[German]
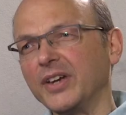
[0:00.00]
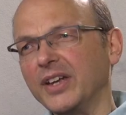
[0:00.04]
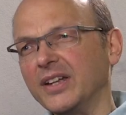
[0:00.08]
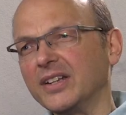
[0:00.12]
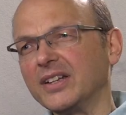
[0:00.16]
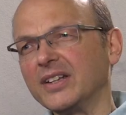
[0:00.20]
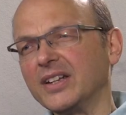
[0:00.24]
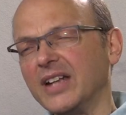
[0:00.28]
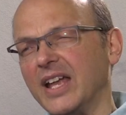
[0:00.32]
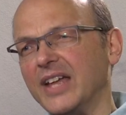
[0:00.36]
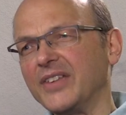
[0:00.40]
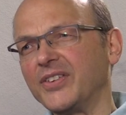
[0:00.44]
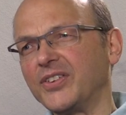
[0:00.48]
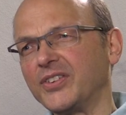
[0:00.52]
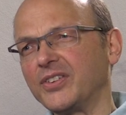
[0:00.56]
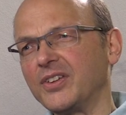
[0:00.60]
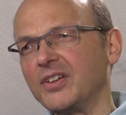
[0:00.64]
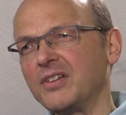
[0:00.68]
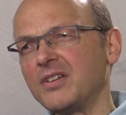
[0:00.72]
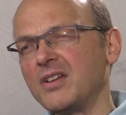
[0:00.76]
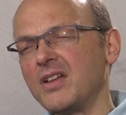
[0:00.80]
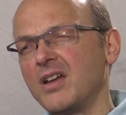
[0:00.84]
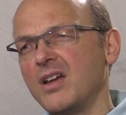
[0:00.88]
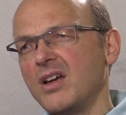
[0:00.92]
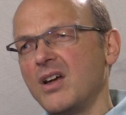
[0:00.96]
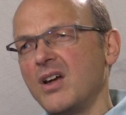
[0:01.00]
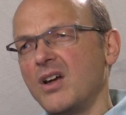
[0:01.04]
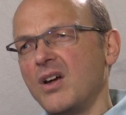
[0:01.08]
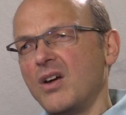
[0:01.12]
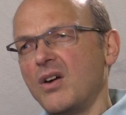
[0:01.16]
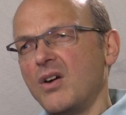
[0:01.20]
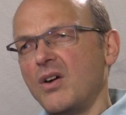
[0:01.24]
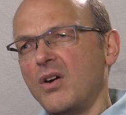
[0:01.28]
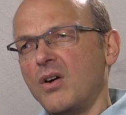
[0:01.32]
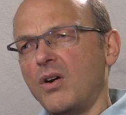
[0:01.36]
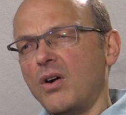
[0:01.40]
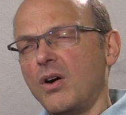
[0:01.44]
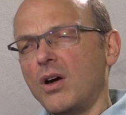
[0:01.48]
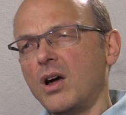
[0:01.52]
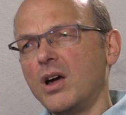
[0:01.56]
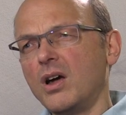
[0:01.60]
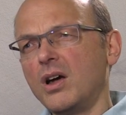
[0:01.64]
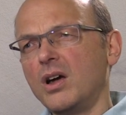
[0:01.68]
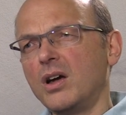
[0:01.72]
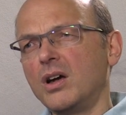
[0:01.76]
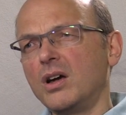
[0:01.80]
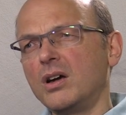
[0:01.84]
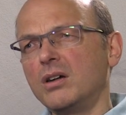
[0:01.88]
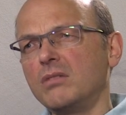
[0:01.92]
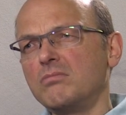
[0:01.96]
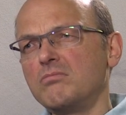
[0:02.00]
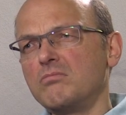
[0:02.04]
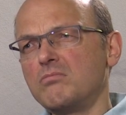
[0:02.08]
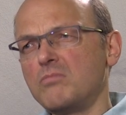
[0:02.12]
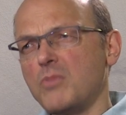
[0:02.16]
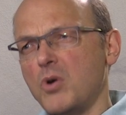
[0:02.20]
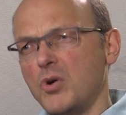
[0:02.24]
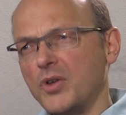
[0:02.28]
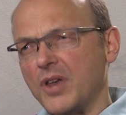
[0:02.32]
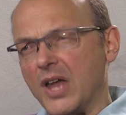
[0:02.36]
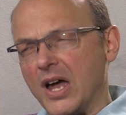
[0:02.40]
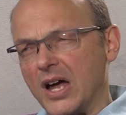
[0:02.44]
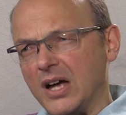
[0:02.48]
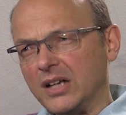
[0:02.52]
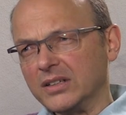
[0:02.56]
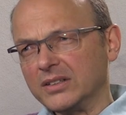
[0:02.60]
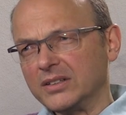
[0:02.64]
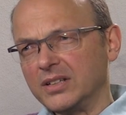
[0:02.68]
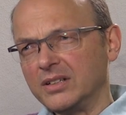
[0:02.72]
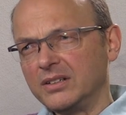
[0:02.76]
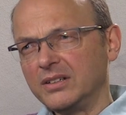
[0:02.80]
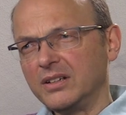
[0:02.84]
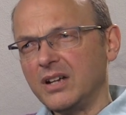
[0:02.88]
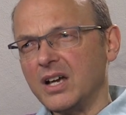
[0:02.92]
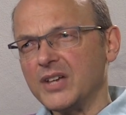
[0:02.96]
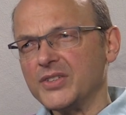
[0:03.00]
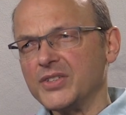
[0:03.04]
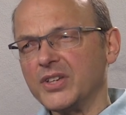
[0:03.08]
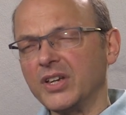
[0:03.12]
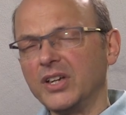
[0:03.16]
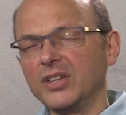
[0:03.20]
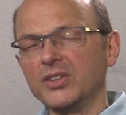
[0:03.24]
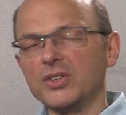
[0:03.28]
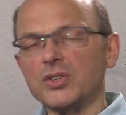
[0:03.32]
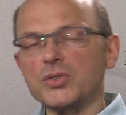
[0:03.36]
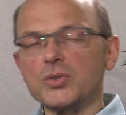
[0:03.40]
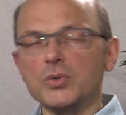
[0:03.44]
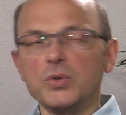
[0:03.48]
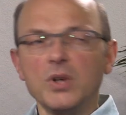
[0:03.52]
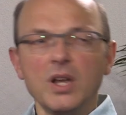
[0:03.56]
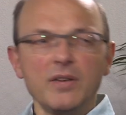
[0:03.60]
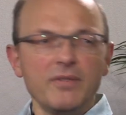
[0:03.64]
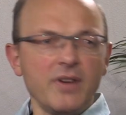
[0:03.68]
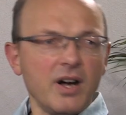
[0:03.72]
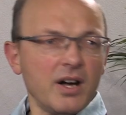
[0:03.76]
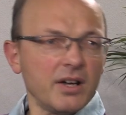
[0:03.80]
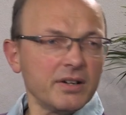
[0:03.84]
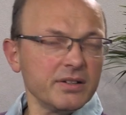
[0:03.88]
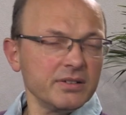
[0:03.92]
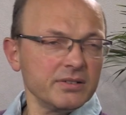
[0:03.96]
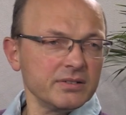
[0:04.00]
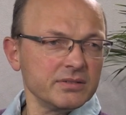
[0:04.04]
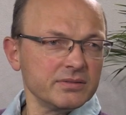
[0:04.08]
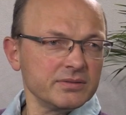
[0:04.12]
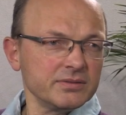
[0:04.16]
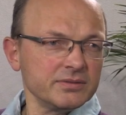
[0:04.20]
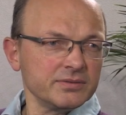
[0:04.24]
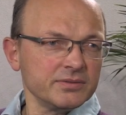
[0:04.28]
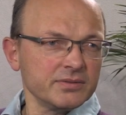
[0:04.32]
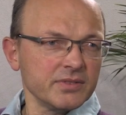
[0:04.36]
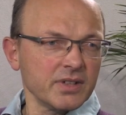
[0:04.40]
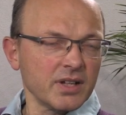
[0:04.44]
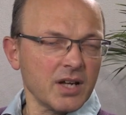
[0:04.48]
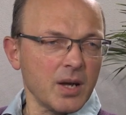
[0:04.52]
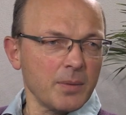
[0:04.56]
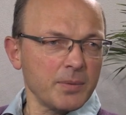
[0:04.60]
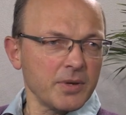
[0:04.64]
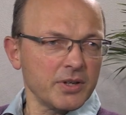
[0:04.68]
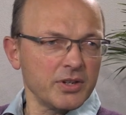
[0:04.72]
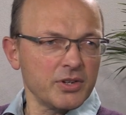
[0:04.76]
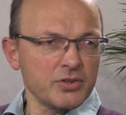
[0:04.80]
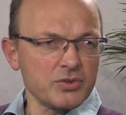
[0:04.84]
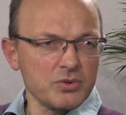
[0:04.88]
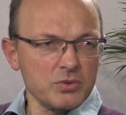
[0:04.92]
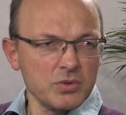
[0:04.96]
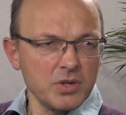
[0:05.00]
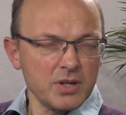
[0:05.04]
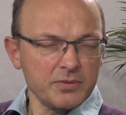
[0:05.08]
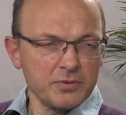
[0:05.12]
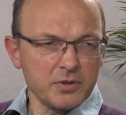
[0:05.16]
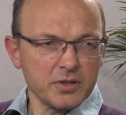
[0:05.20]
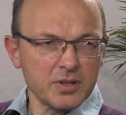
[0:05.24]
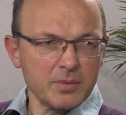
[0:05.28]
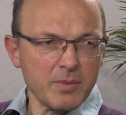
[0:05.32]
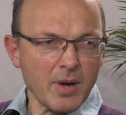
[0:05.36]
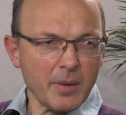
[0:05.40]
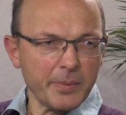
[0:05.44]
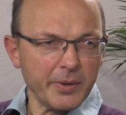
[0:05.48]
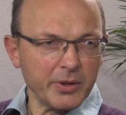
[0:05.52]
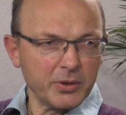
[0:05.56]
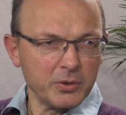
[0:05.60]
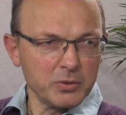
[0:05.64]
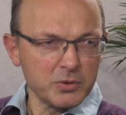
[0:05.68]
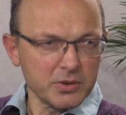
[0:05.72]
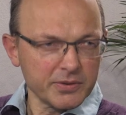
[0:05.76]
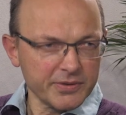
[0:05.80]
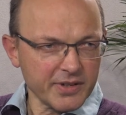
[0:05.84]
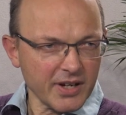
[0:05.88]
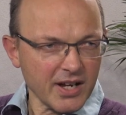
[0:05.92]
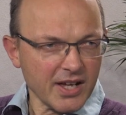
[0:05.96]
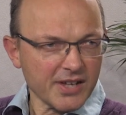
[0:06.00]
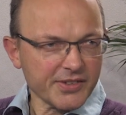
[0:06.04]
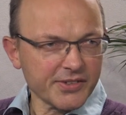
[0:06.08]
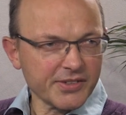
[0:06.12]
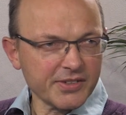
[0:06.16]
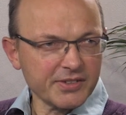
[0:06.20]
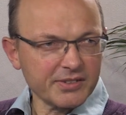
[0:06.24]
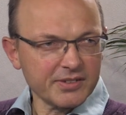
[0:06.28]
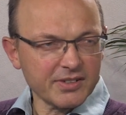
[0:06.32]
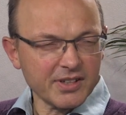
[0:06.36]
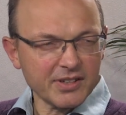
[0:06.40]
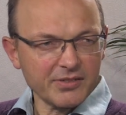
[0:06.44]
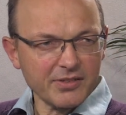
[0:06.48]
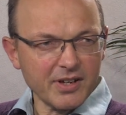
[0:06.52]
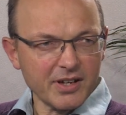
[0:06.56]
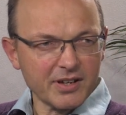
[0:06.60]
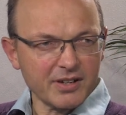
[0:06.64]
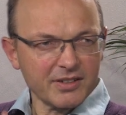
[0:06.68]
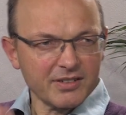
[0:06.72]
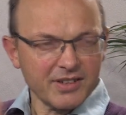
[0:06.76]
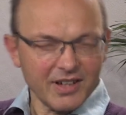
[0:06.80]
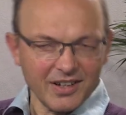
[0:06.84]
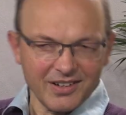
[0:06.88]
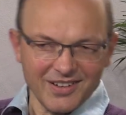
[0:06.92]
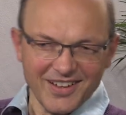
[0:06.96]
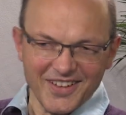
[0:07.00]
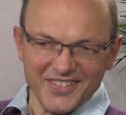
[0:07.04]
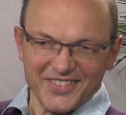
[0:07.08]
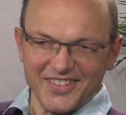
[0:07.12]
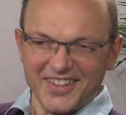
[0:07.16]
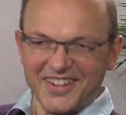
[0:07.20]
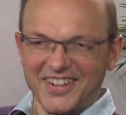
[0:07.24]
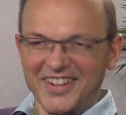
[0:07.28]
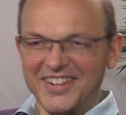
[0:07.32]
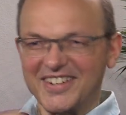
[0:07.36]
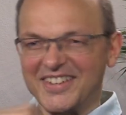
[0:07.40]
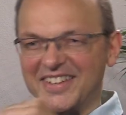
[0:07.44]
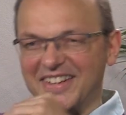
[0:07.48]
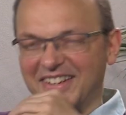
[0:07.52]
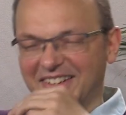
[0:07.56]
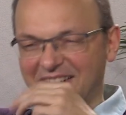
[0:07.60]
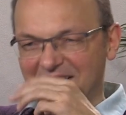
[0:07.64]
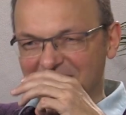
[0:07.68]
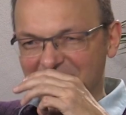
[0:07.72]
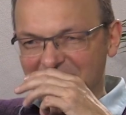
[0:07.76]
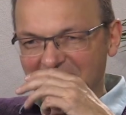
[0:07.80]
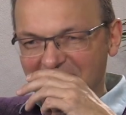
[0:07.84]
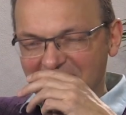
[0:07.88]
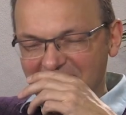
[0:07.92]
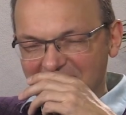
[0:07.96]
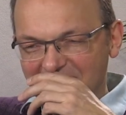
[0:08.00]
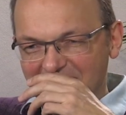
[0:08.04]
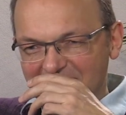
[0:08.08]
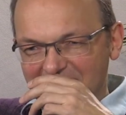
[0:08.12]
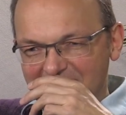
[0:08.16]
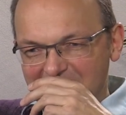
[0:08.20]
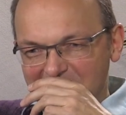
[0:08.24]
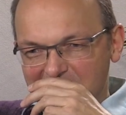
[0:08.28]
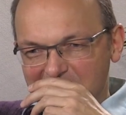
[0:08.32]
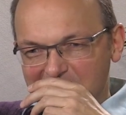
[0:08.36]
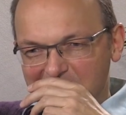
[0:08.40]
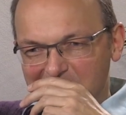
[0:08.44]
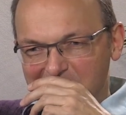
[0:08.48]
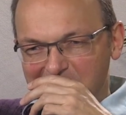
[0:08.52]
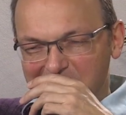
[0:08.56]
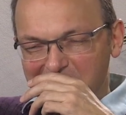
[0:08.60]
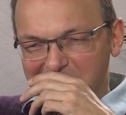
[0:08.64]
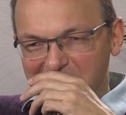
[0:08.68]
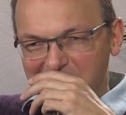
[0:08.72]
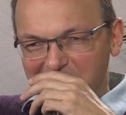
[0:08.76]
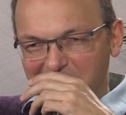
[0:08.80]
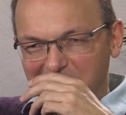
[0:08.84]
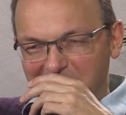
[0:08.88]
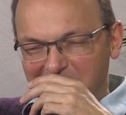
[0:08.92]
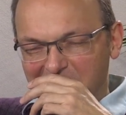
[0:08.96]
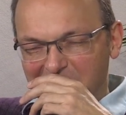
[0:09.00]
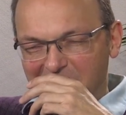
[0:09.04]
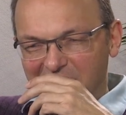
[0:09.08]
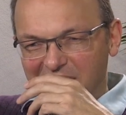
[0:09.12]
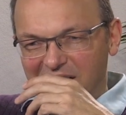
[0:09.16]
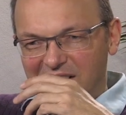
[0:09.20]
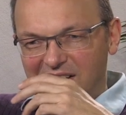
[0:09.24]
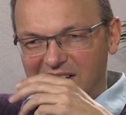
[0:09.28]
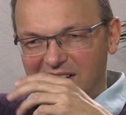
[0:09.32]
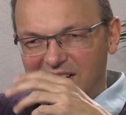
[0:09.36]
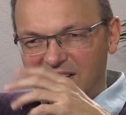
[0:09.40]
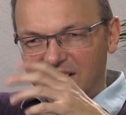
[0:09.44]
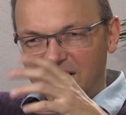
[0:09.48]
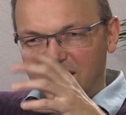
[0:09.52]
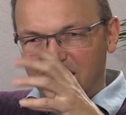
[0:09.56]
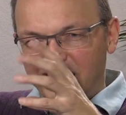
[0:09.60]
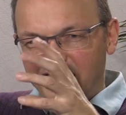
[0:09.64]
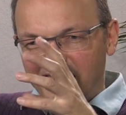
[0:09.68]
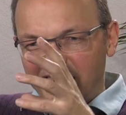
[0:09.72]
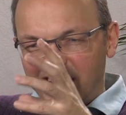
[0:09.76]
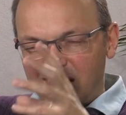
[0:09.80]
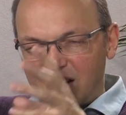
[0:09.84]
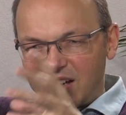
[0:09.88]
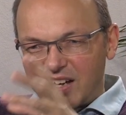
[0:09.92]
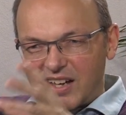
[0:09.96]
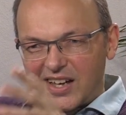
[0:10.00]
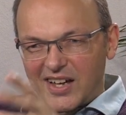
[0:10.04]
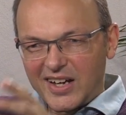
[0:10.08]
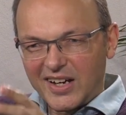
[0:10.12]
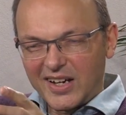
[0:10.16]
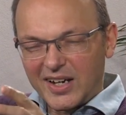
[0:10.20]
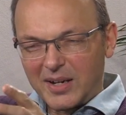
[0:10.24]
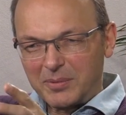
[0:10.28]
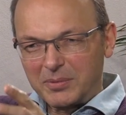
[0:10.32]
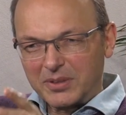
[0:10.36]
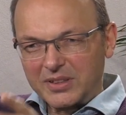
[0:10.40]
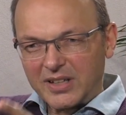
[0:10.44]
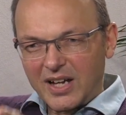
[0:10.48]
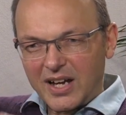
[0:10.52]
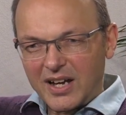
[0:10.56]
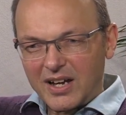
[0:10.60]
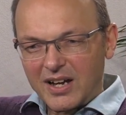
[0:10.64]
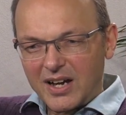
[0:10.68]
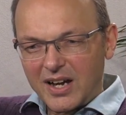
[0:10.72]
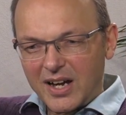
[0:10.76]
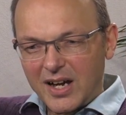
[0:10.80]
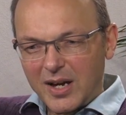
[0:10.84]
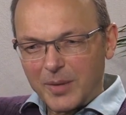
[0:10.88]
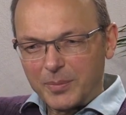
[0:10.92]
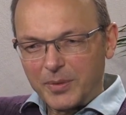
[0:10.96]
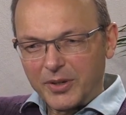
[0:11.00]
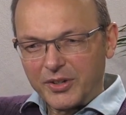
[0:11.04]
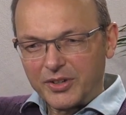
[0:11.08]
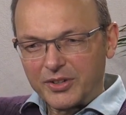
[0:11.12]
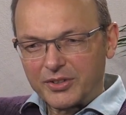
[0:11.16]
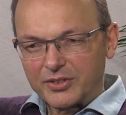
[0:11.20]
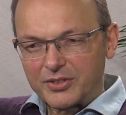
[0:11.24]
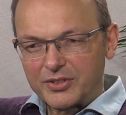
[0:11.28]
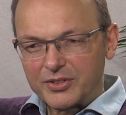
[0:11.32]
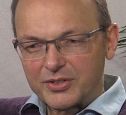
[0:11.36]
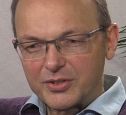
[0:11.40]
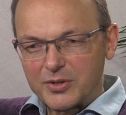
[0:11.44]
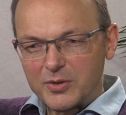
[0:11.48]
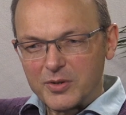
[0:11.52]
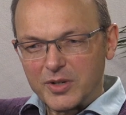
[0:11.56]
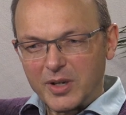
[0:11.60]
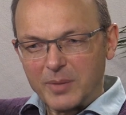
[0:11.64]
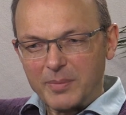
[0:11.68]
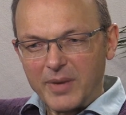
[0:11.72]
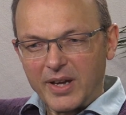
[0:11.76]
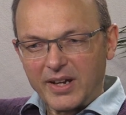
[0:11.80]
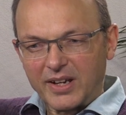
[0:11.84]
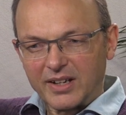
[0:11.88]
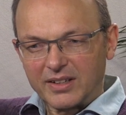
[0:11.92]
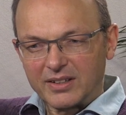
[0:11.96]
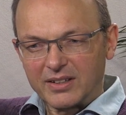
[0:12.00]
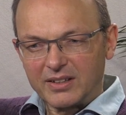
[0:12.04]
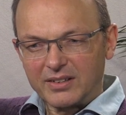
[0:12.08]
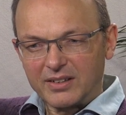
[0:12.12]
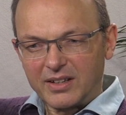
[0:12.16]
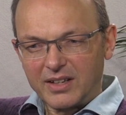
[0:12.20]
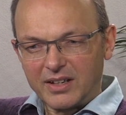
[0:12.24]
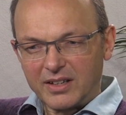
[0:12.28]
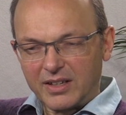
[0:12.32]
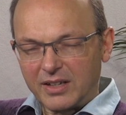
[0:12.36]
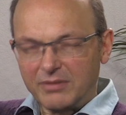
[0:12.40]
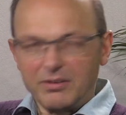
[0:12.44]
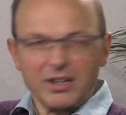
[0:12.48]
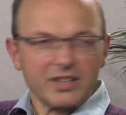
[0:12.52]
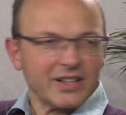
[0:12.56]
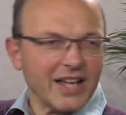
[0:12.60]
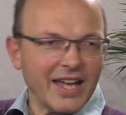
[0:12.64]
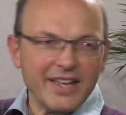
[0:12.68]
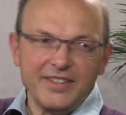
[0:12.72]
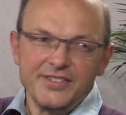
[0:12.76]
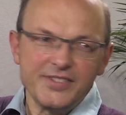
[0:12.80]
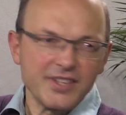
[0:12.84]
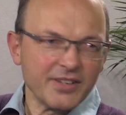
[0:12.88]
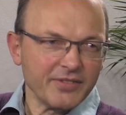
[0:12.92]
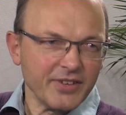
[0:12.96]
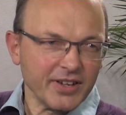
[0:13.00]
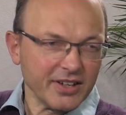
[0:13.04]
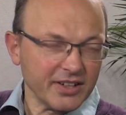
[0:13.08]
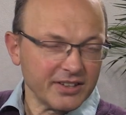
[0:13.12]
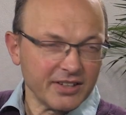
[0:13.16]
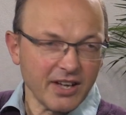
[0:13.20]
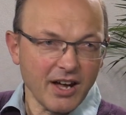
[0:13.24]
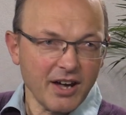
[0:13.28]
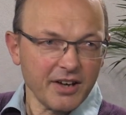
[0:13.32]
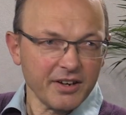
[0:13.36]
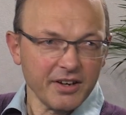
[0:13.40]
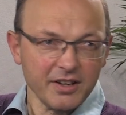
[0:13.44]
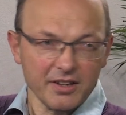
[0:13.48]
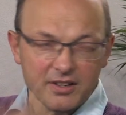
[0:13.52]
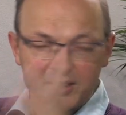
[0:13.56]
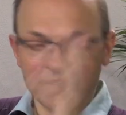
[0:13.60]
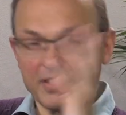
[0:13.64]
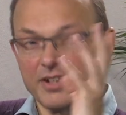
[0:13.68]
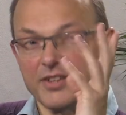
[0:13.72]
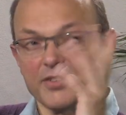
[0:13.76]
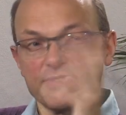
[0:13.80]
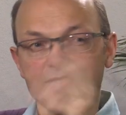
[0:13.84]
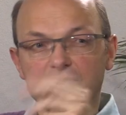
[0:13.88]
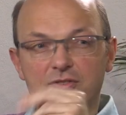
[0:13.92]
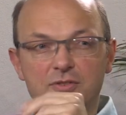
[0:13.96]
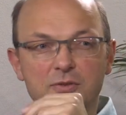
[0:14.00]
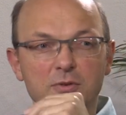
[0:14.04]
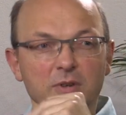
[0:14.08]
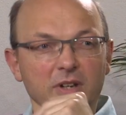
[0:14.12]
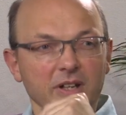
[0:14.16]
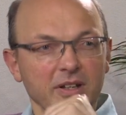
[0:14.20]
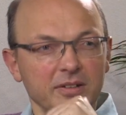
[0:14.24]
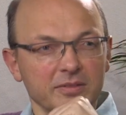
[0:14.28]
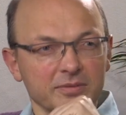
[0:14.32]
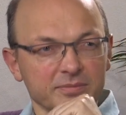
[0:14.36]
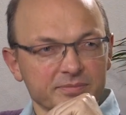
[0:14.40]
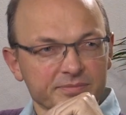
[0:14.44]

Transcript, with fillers: in den letzten äh, Monaten, als ich in der Schule war, ich habe ja die Schule vor dem Abitur verlassen, das war eine andere Geschichte. So, äh, aber da habe ich schon gemerkt, äh, ich war der einzige Vegetarier in der ganzen Schule.